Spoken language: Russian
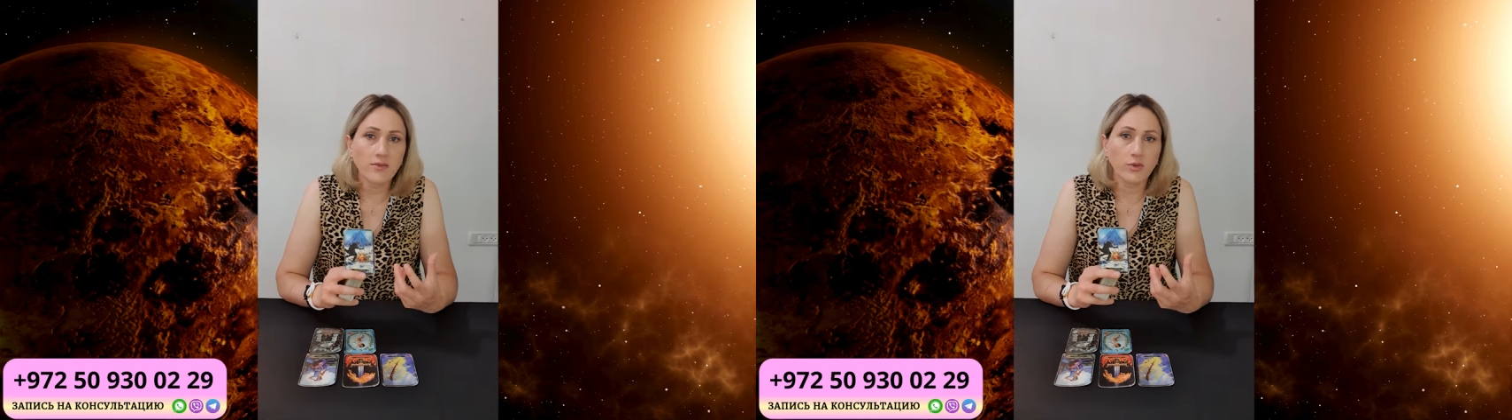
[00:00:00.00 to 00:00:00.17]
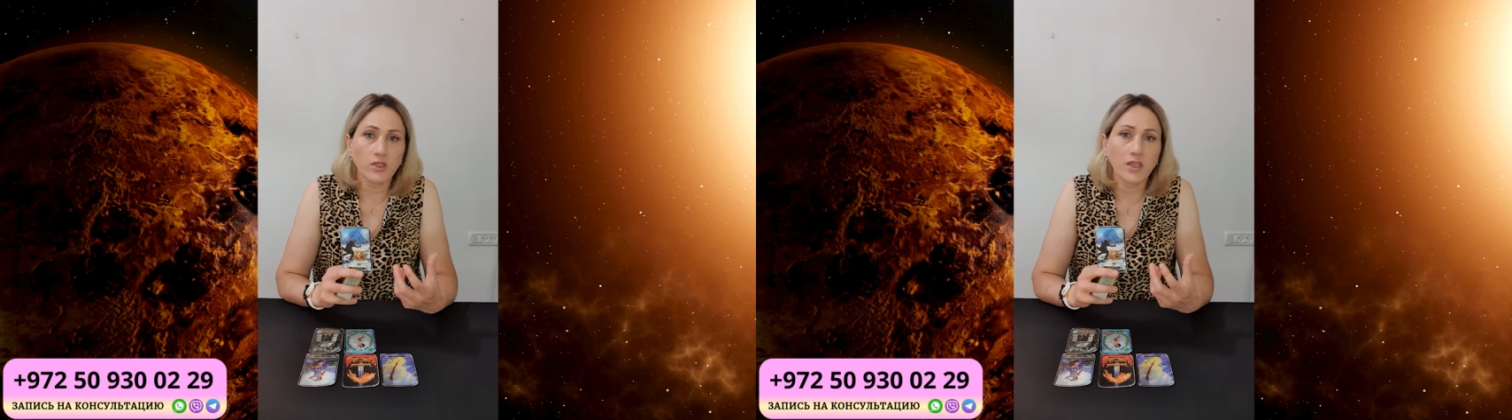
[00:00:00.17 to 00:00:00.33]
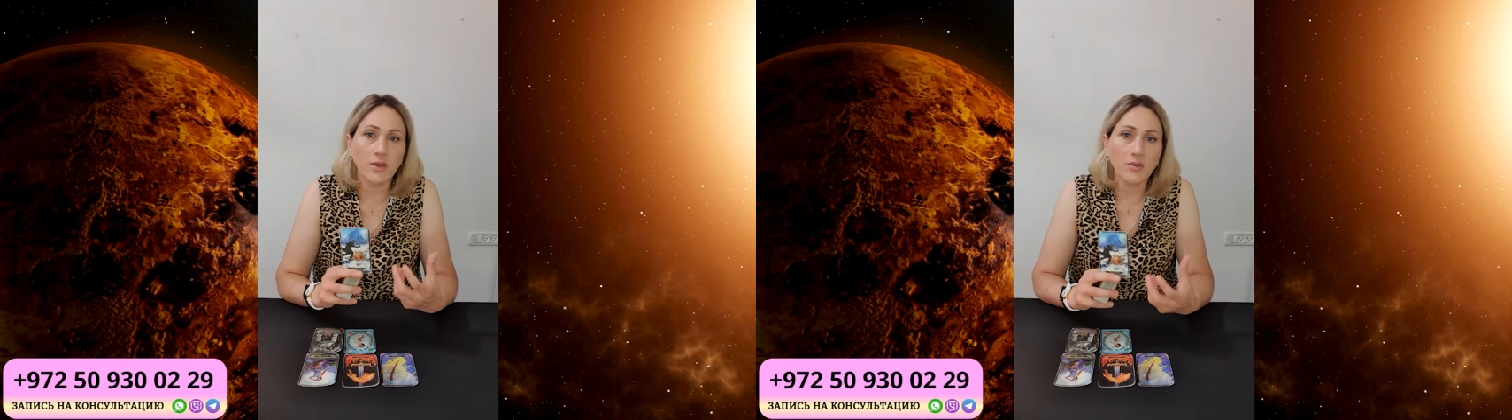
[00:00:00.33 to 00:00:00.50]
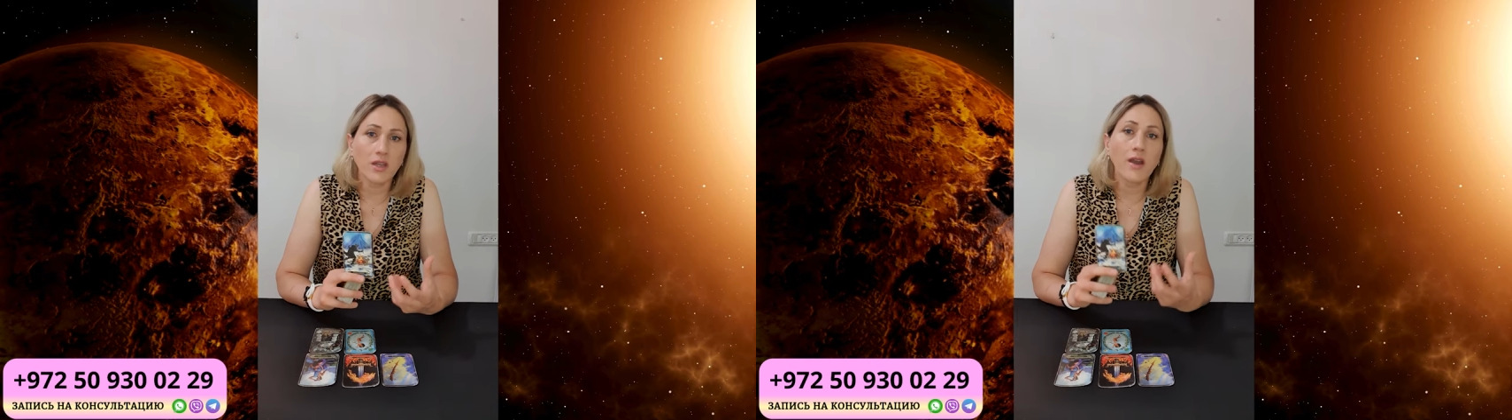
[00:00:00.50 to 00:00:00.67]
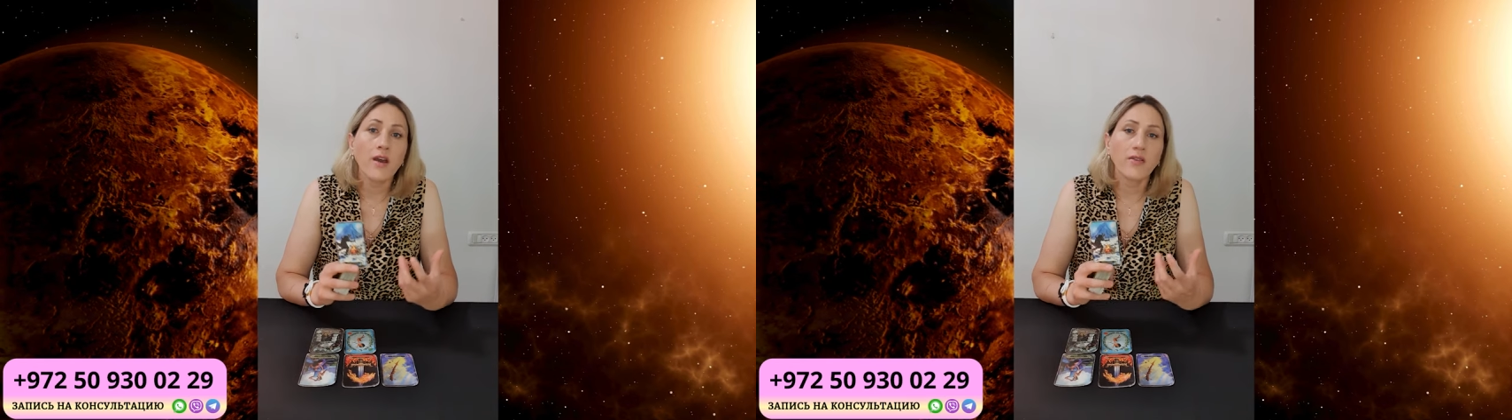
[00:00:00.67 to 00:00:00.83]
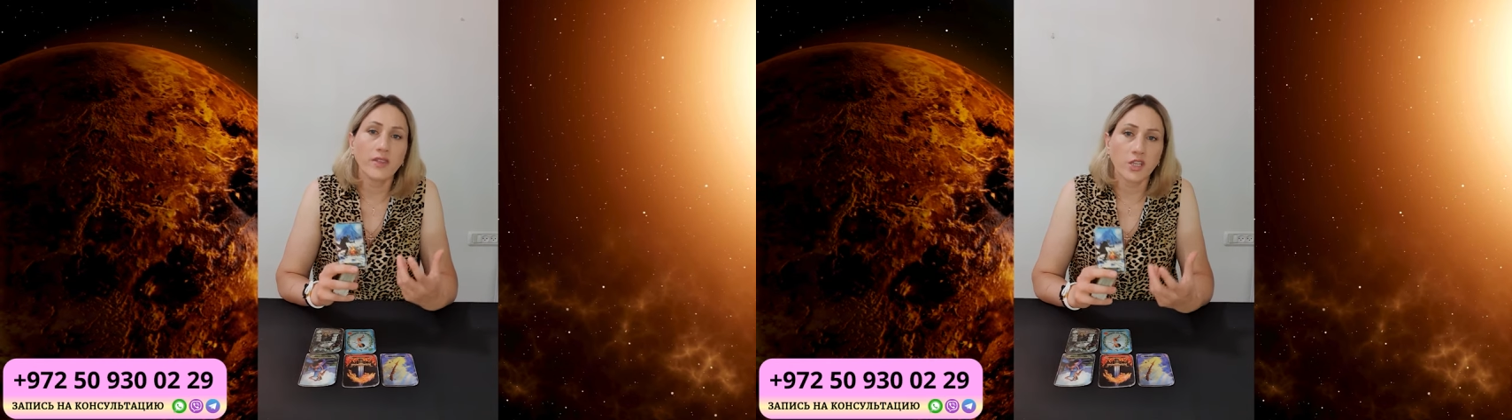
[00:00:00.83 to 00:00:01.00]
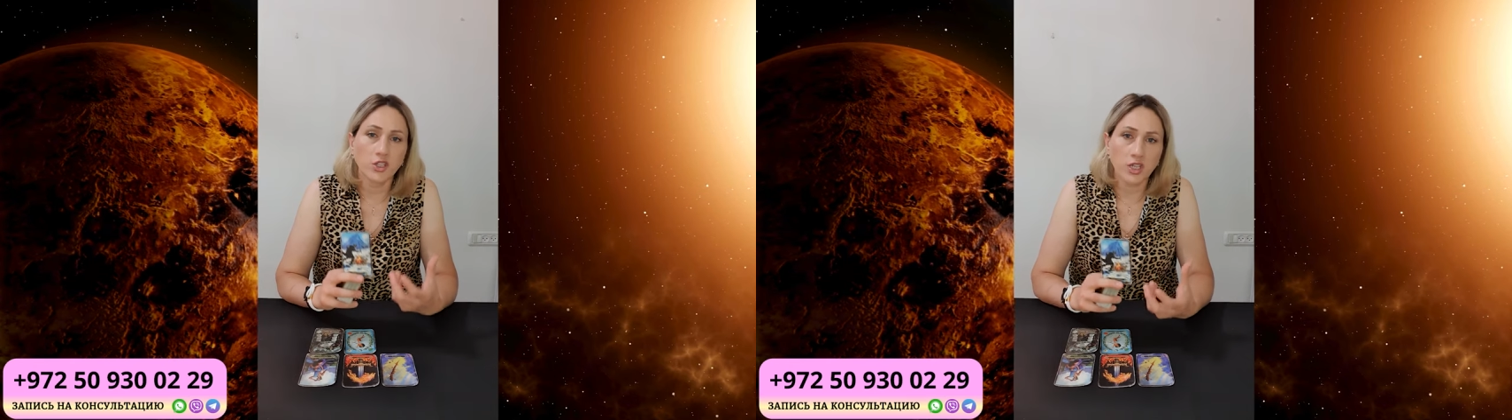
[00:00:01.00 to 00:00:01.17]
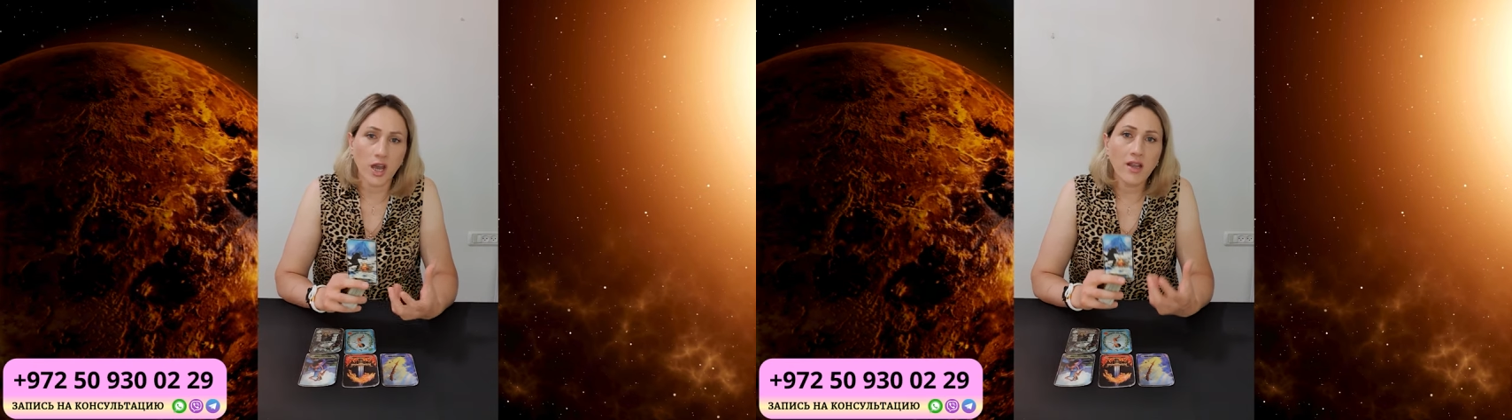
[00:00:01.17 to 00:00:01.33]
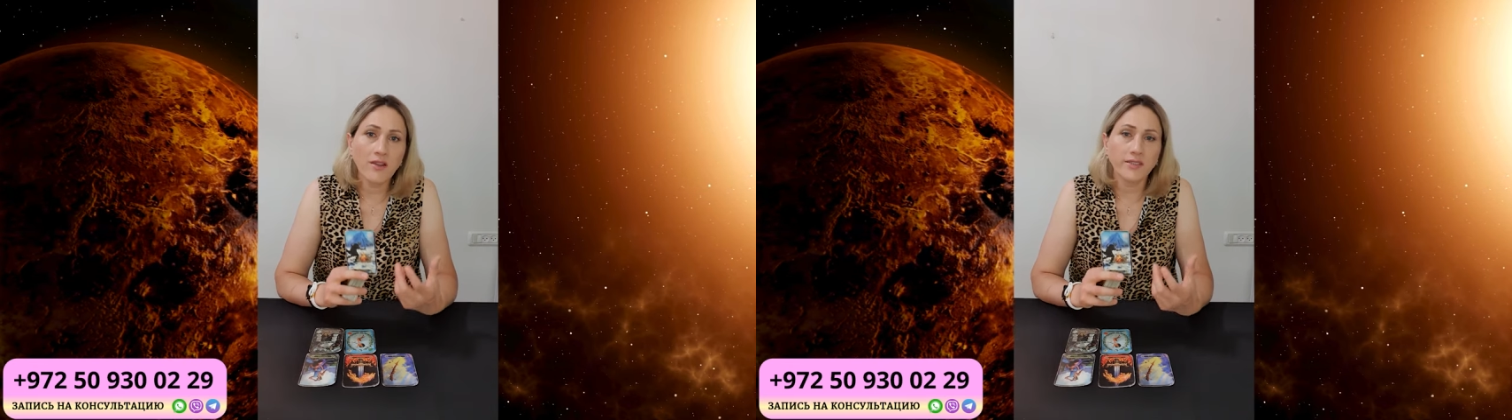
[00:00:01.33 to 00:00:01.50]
вот именно в начале,